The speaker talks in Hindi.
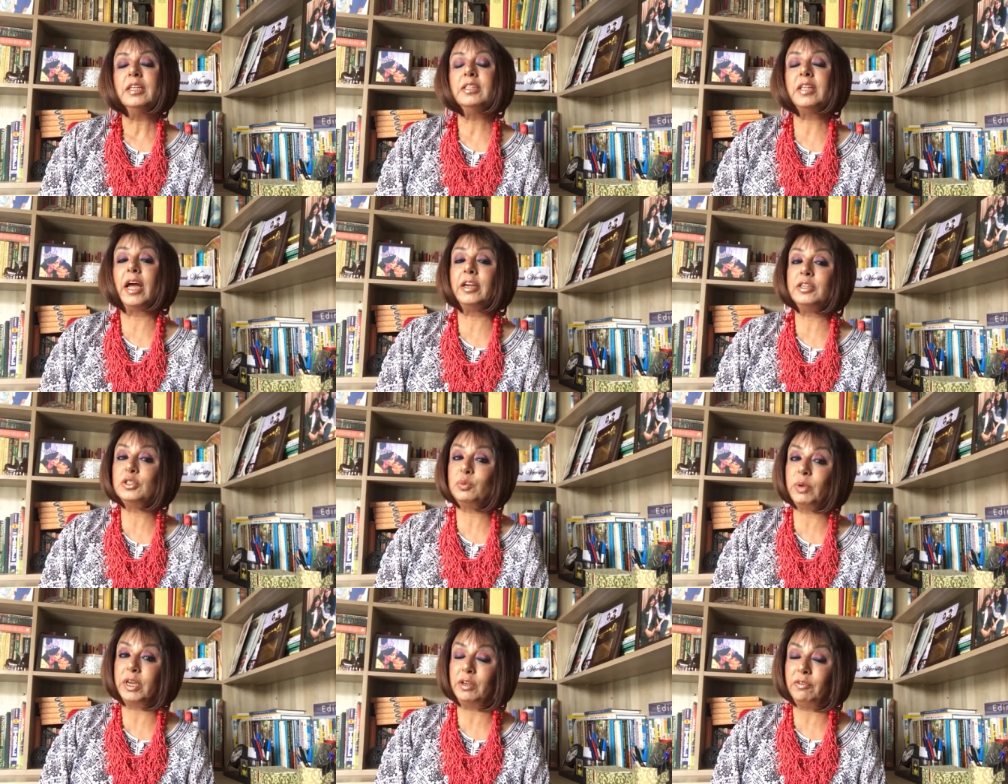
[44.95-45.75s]
दैट
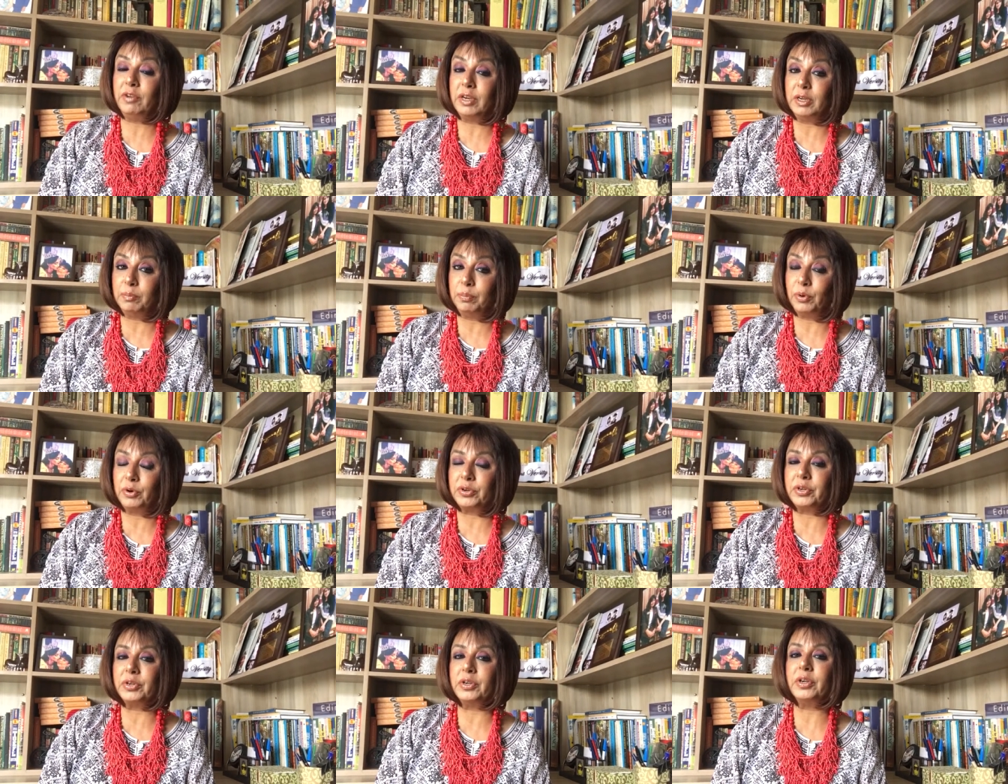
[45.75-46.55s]
इज़ वेरी वेरी
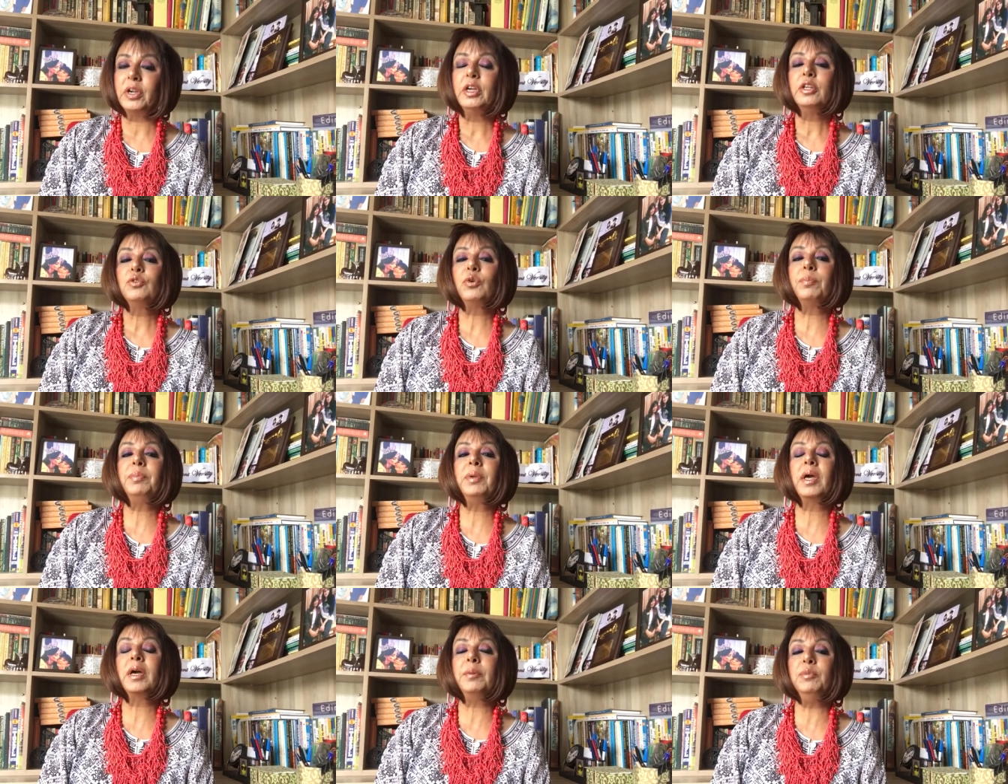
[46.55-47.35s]
इंपॉर्टेंट तो
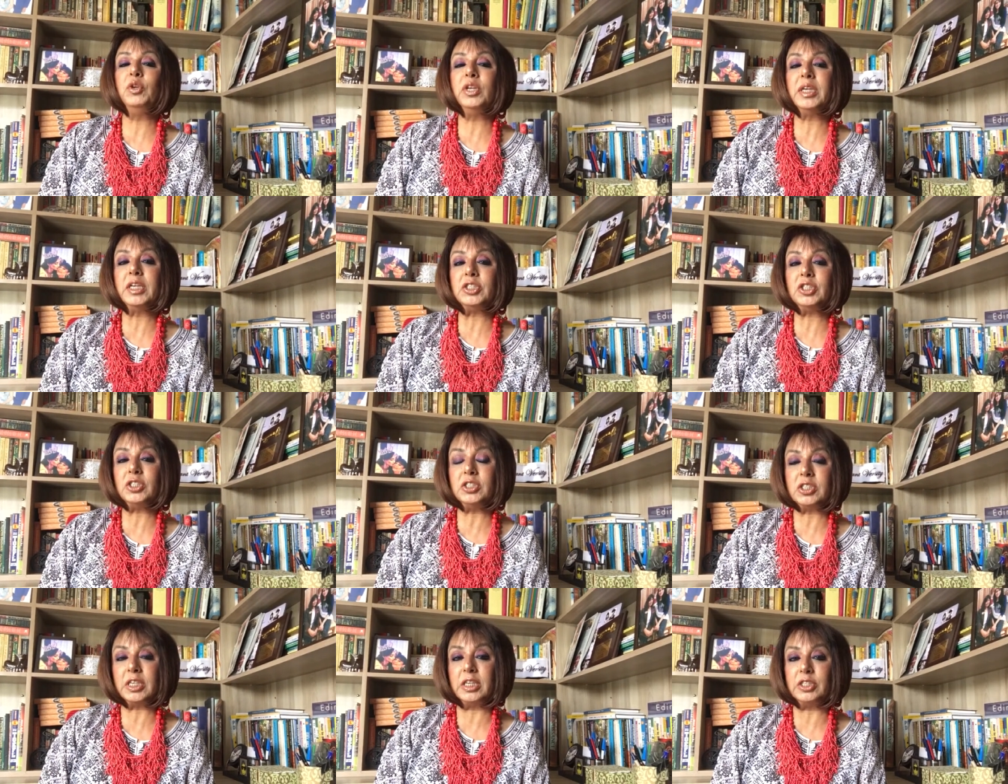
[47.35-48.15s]
अपना कम्युनिकेशन
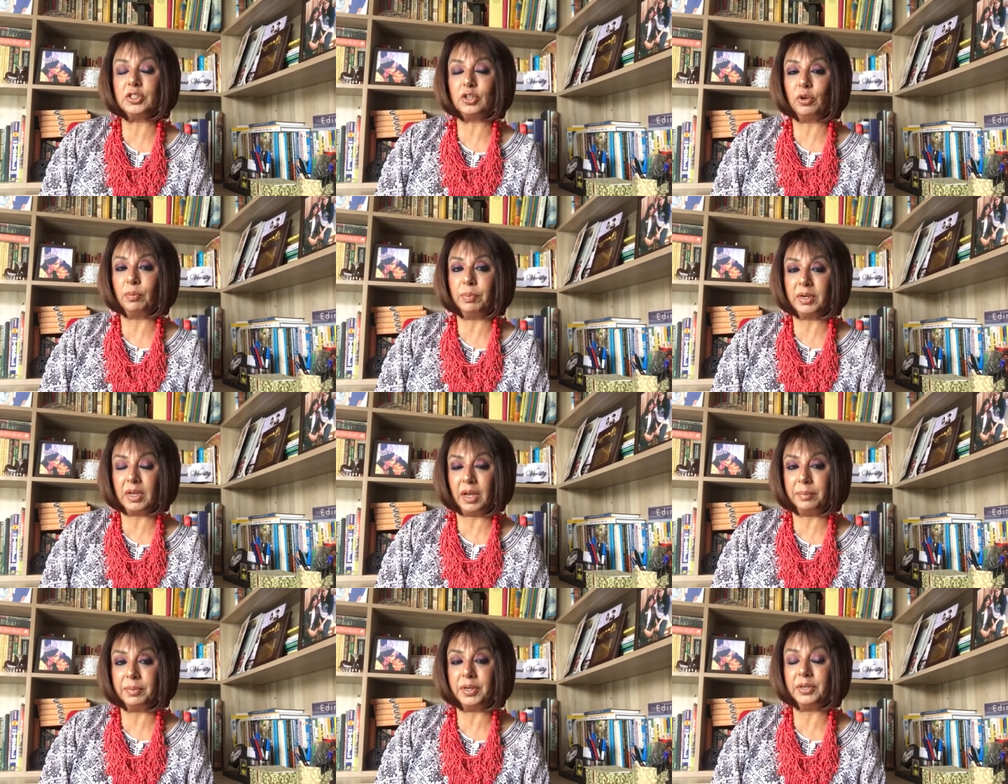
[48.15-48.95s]
स्किल्स के ऊपर
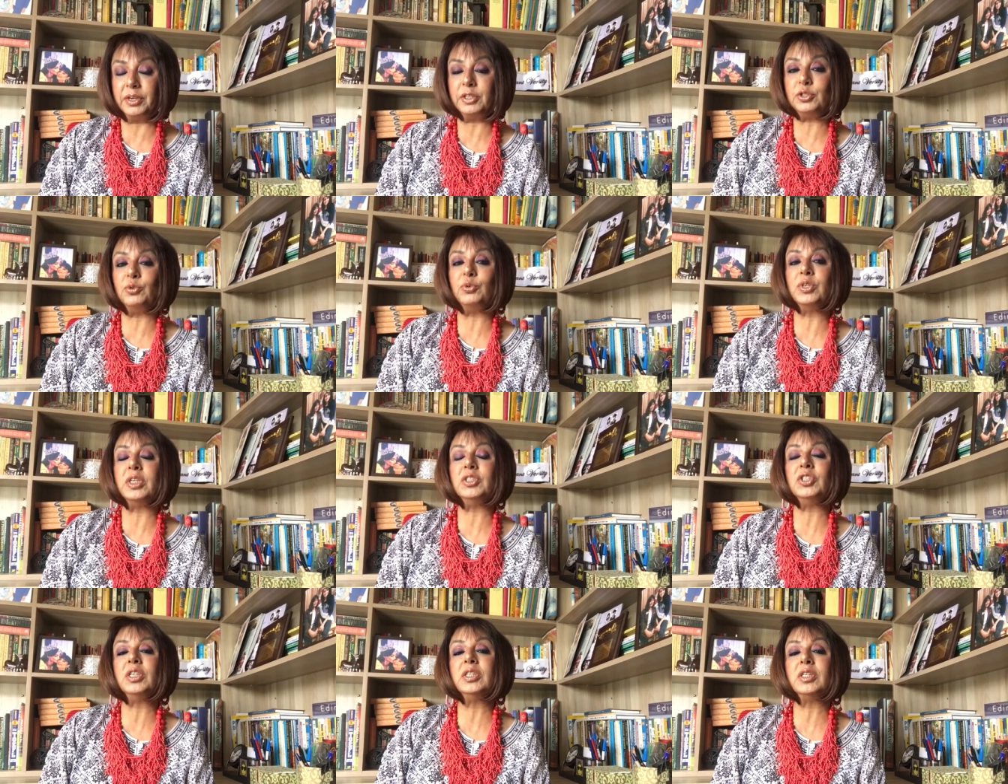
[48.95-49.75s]
काम करना शुरू
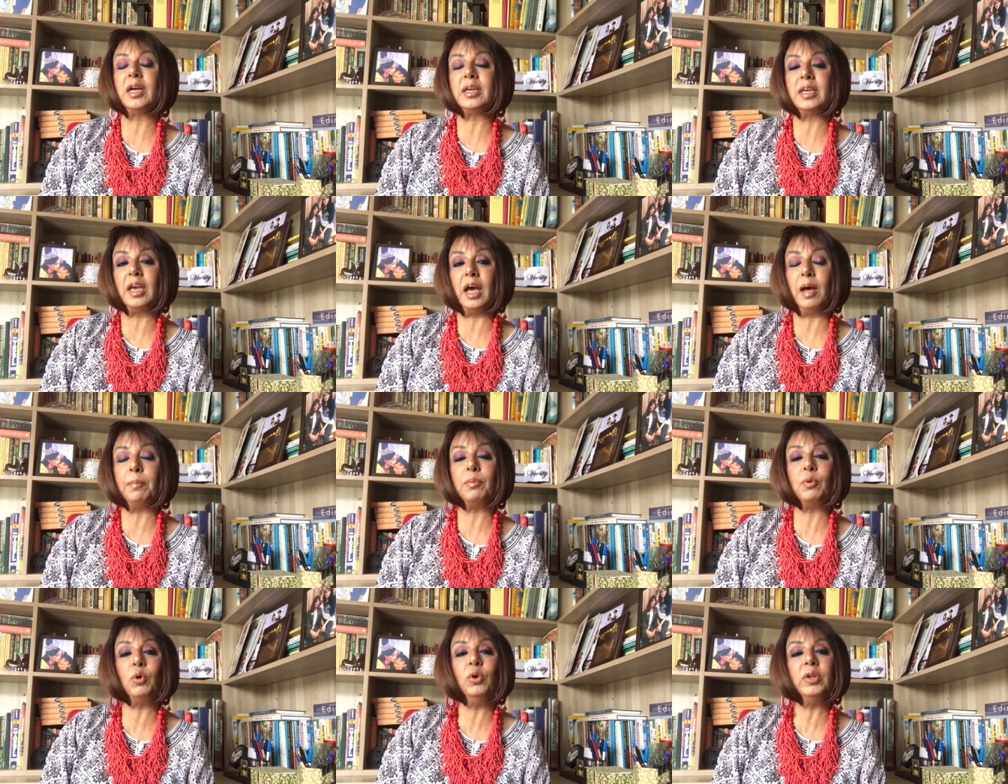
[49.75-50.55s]
कीजिए ताकि
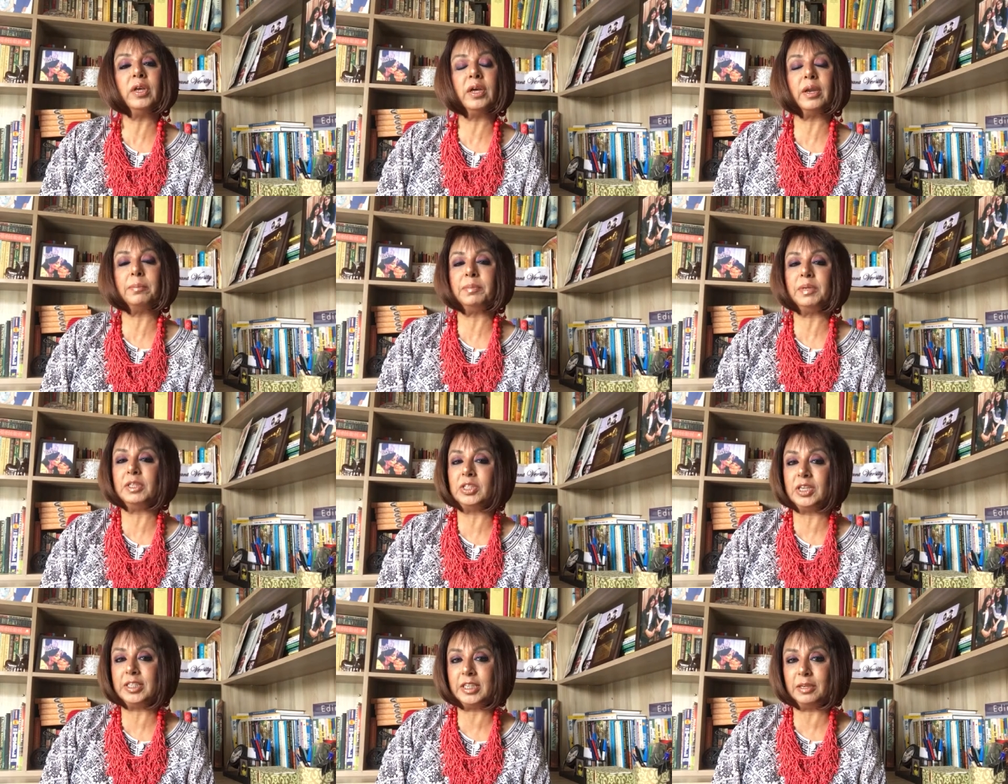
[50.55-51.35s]
आप खुलकर अपने
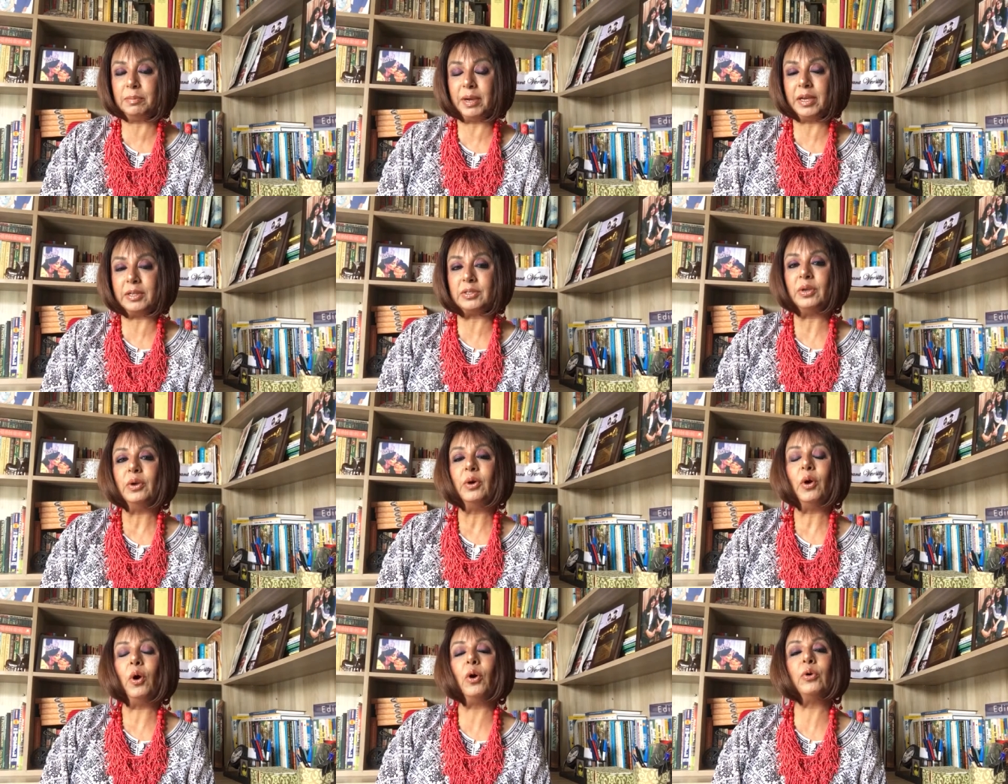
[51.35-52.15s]
दिल की बात
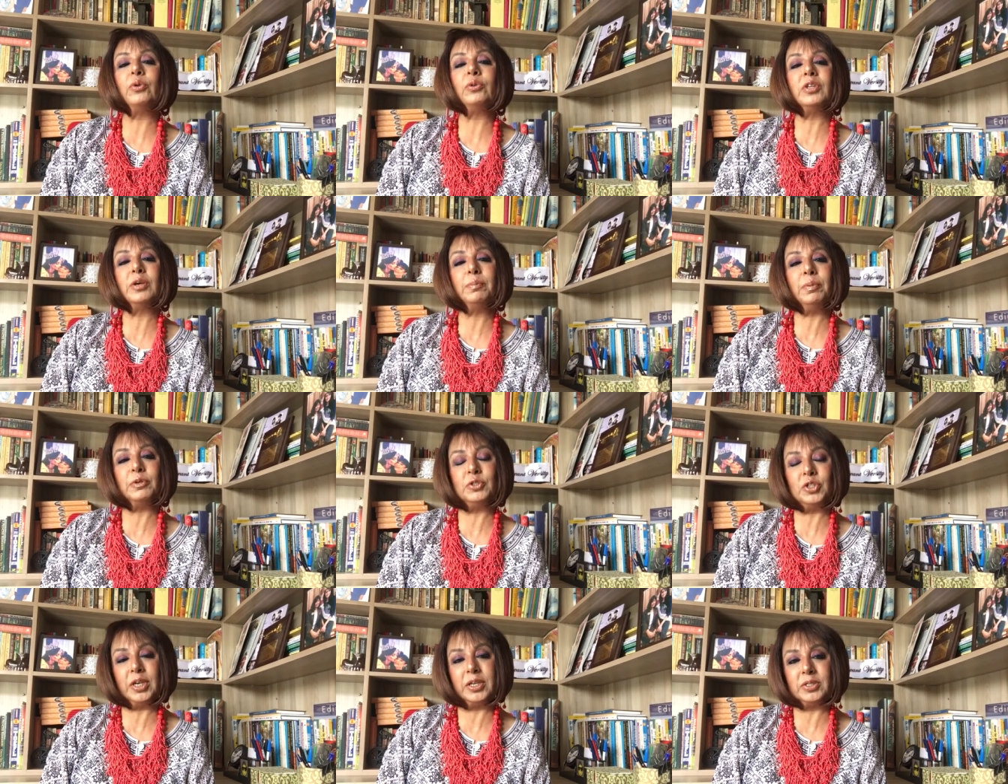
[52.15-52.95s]
औरों तक
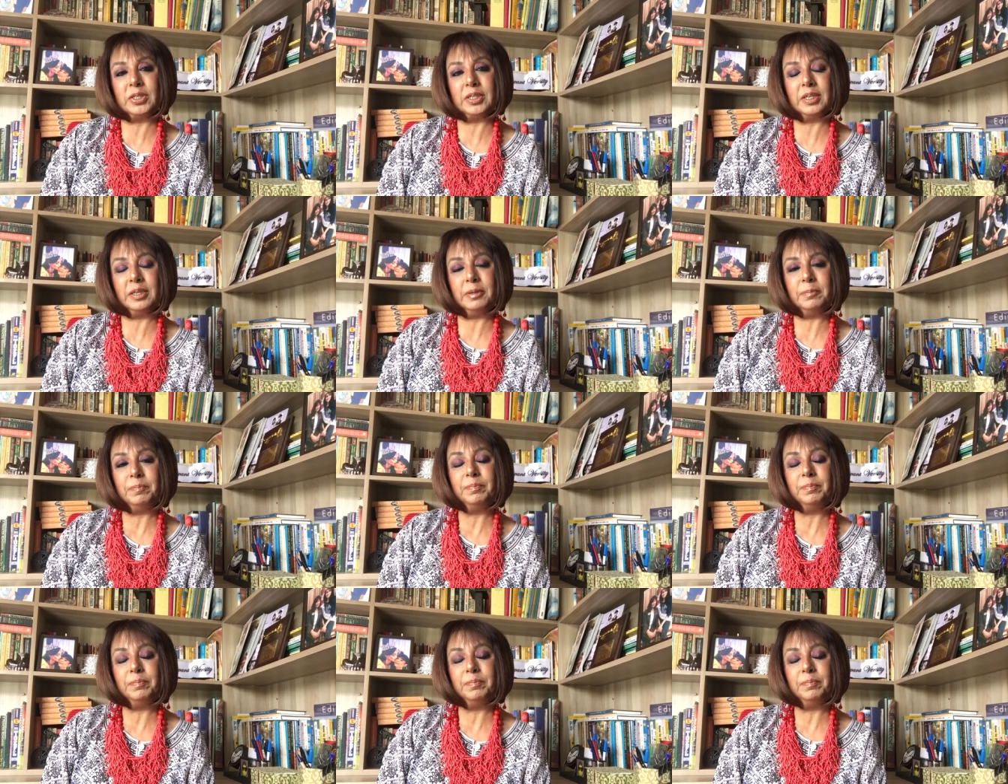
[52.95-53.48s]
पहुंचा सकें